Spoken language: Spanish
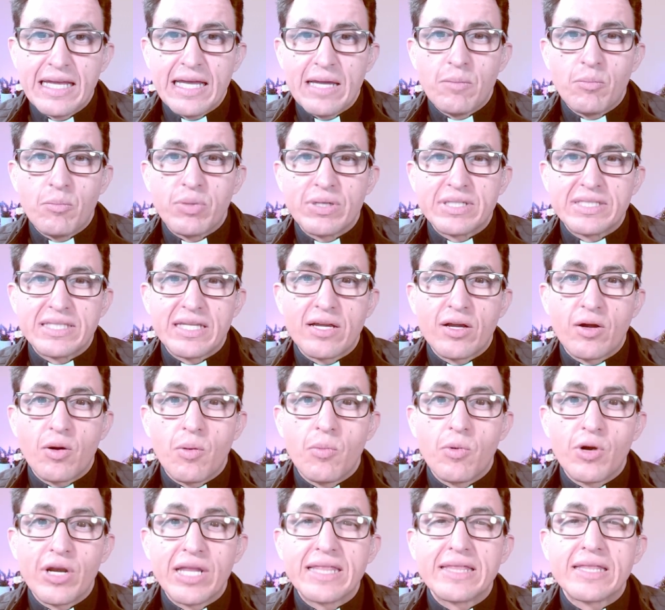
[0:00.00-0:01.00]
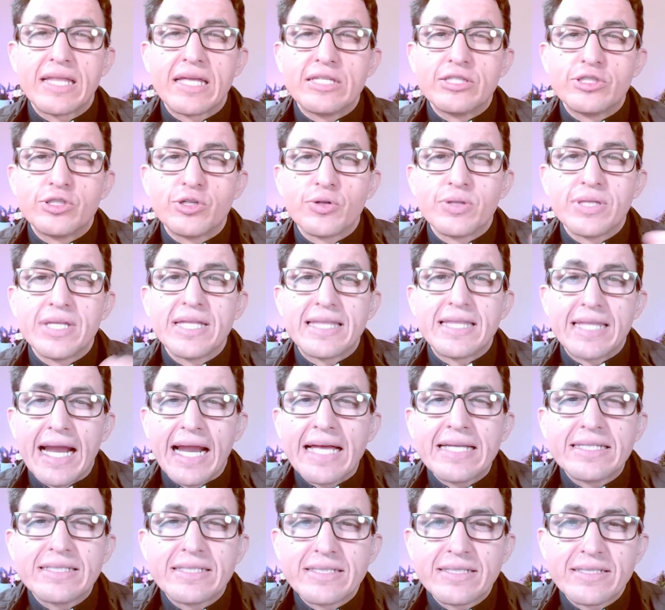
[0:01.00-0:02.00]
pues tienen como una intención
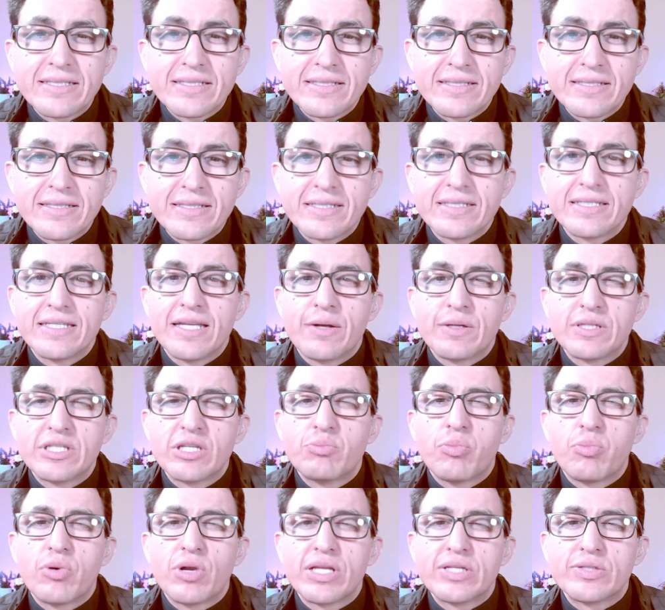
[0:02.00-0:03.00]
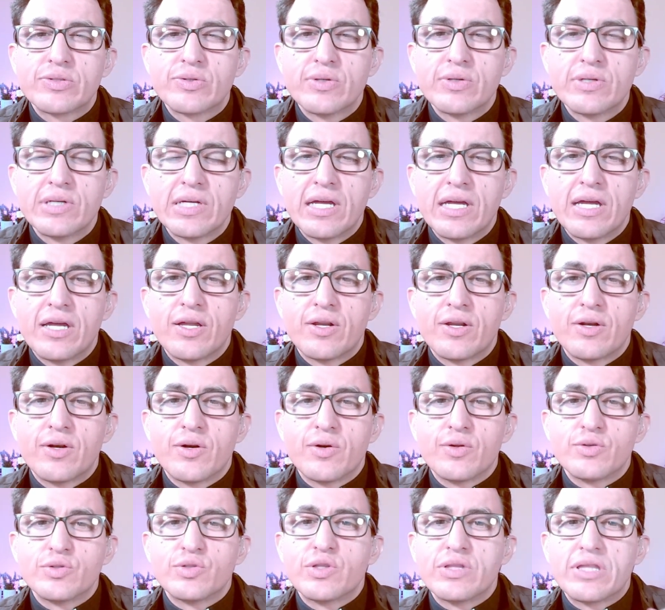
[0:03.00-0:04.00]
detrás y a veces por eso
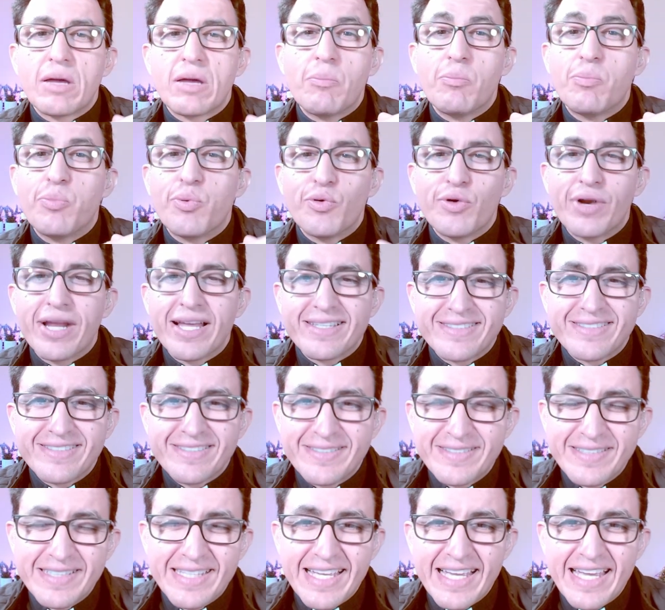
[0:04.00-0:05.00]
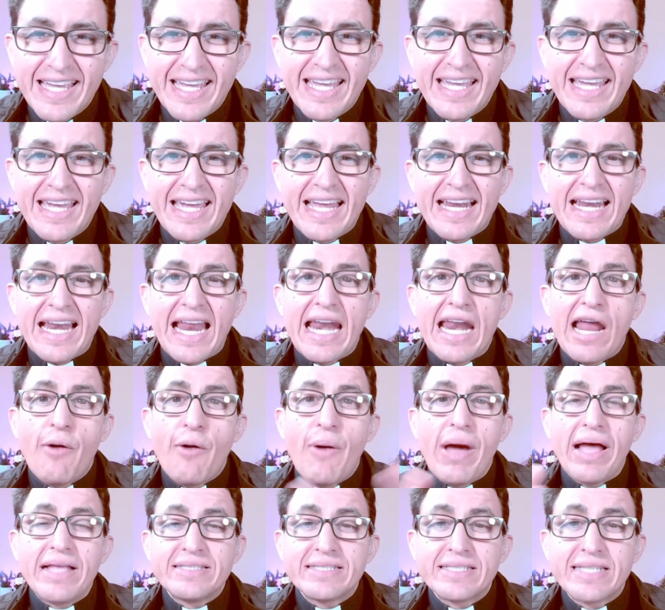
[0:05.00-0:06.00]
no son tan puras, ¿no? La
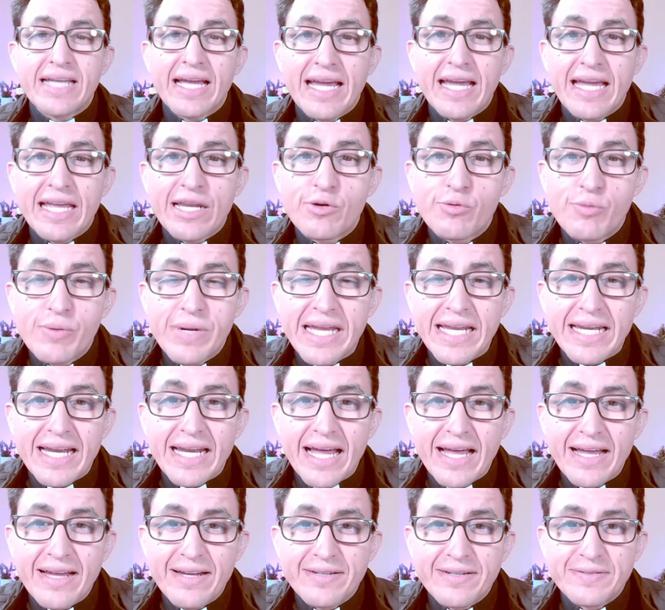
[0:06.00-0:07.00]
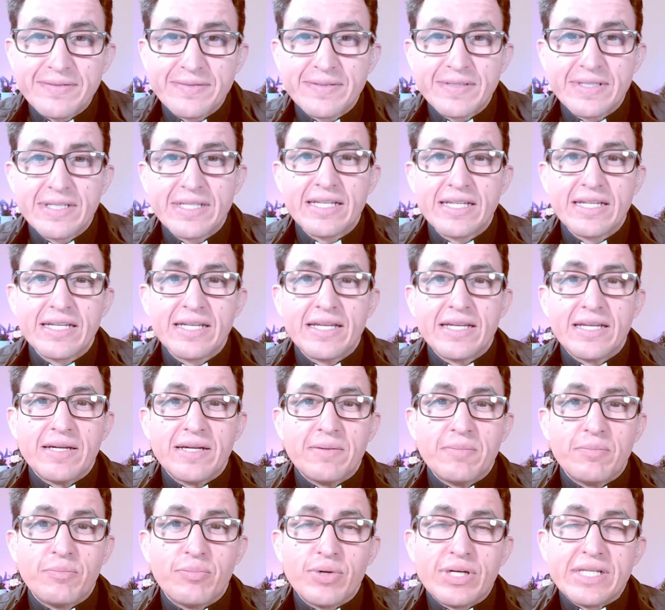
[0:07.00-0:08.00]
alabanza genuina,
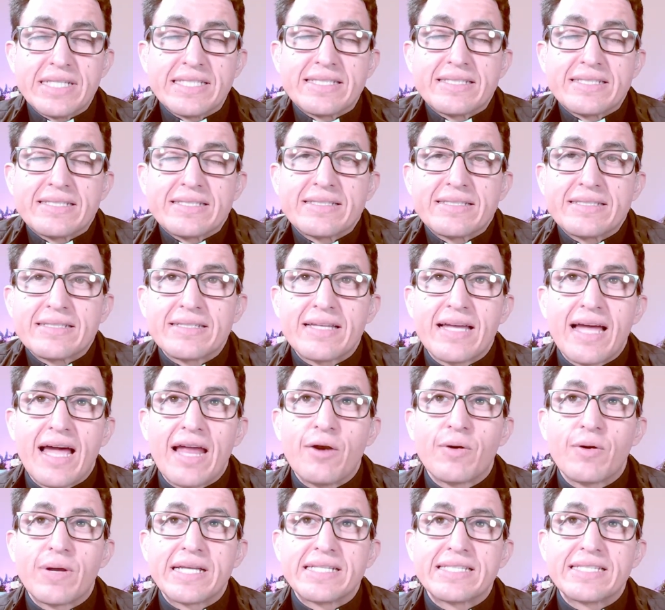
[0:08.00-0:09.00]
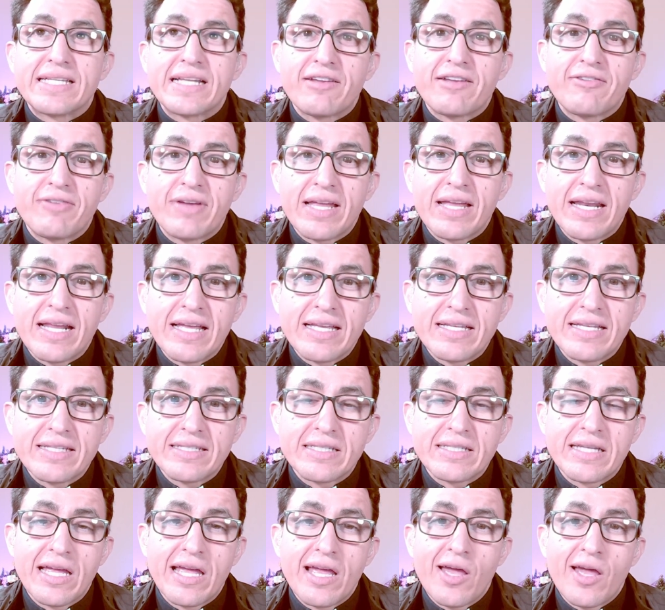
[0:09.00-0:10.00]
pues a lo que se refiere
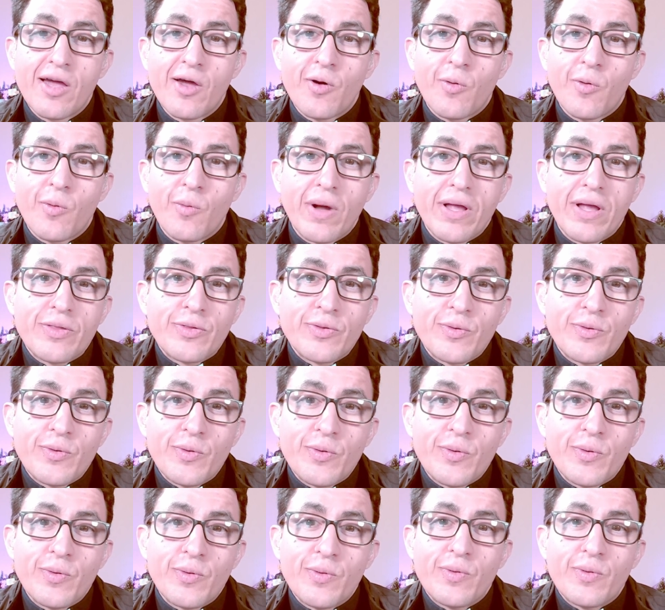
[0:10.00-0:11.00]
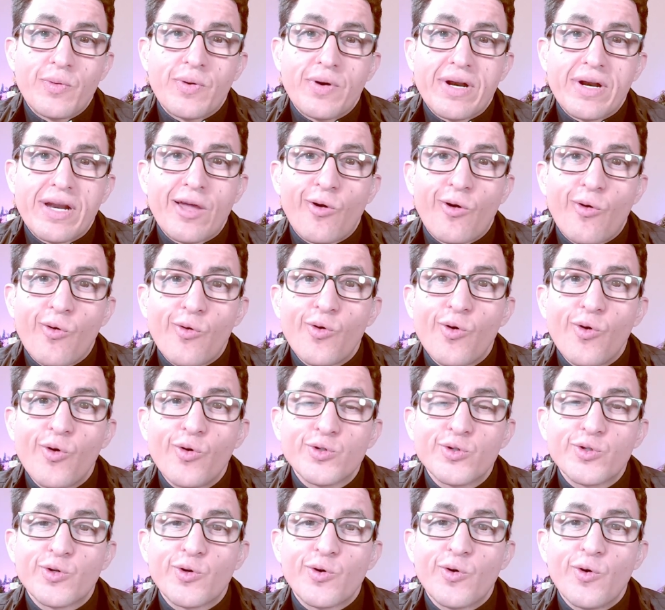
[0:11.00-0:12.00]
es cuando
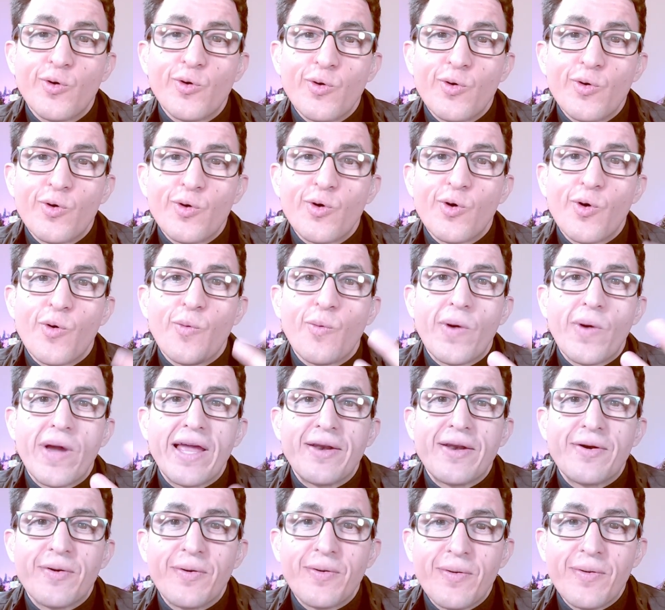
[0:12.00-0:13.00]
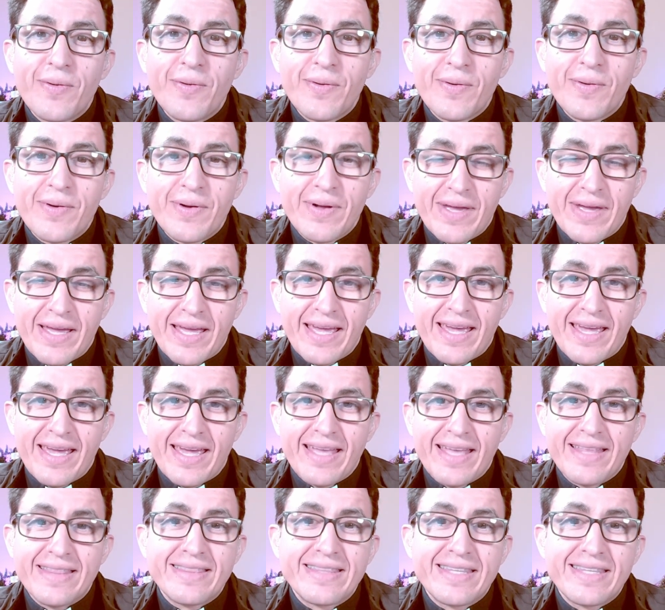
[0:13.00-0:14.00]
reconozco lo bueno
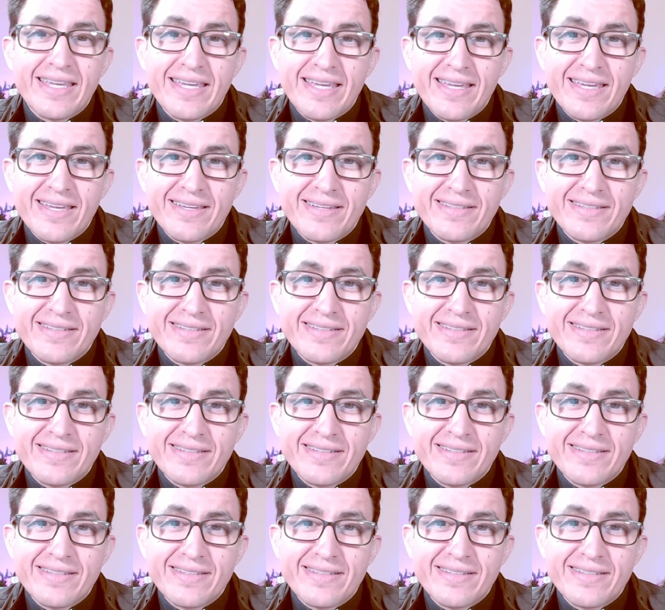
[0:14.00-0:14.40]
en ti